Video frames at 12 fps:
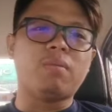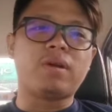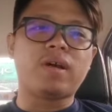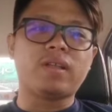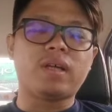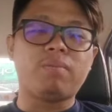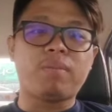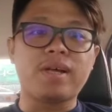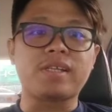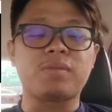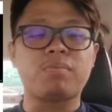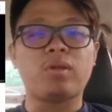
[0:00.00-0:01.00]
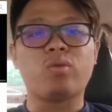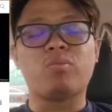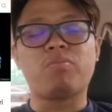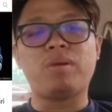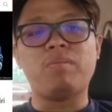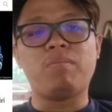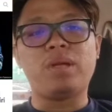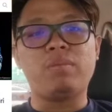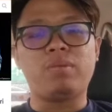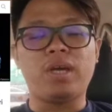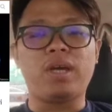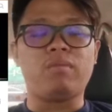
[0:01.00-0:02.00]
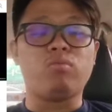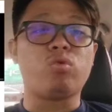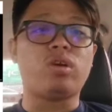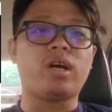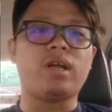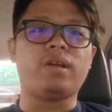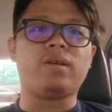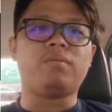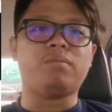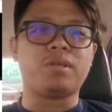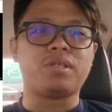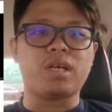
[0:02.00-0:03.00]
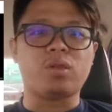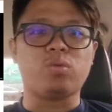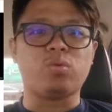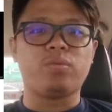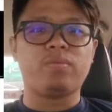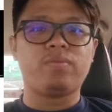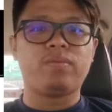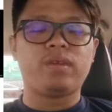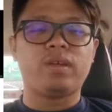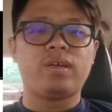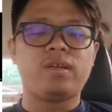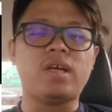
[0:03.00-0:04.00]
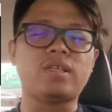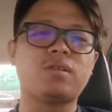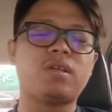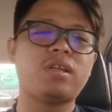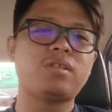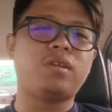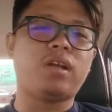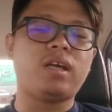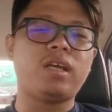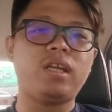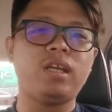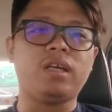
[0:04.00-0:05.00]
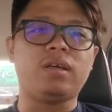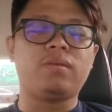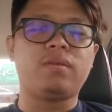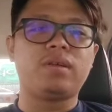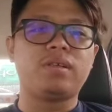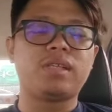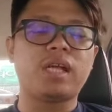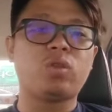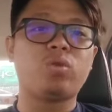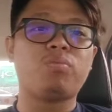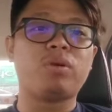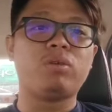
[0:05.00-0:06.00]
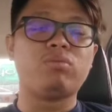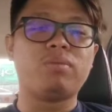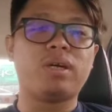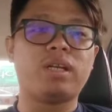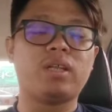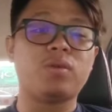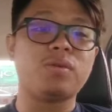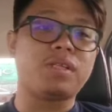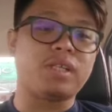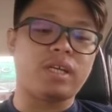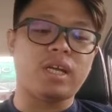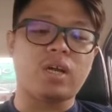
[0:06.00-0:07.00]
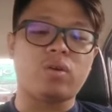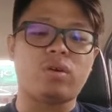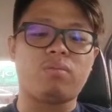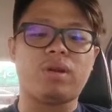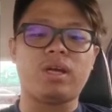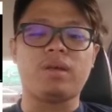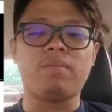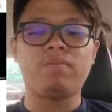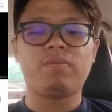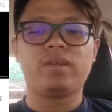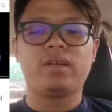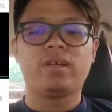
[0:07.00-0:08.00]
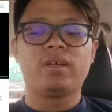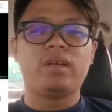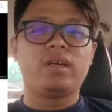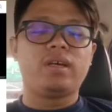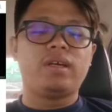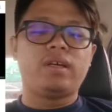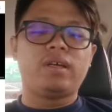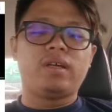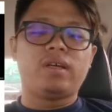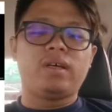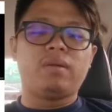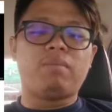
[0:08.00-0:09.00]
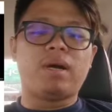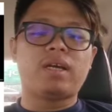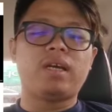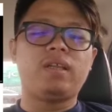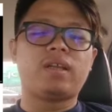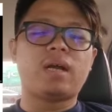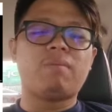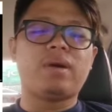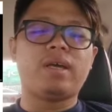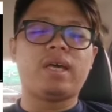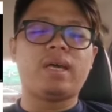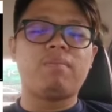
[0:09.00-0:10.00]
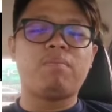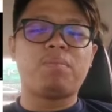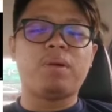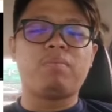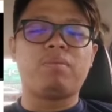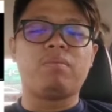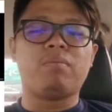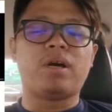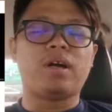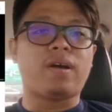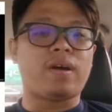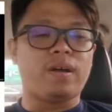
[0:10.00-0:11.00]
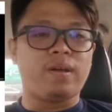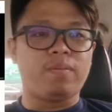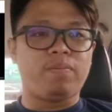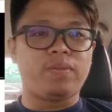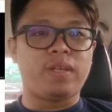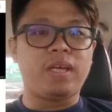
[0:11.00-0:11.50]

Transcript: yang berkata PAS patut pimpin PN bukan bersatu. Nah, saudara-saudara ini satu pengumuman Datuk Seri Anwar Ibrahim. Makin ramai MP pembangkang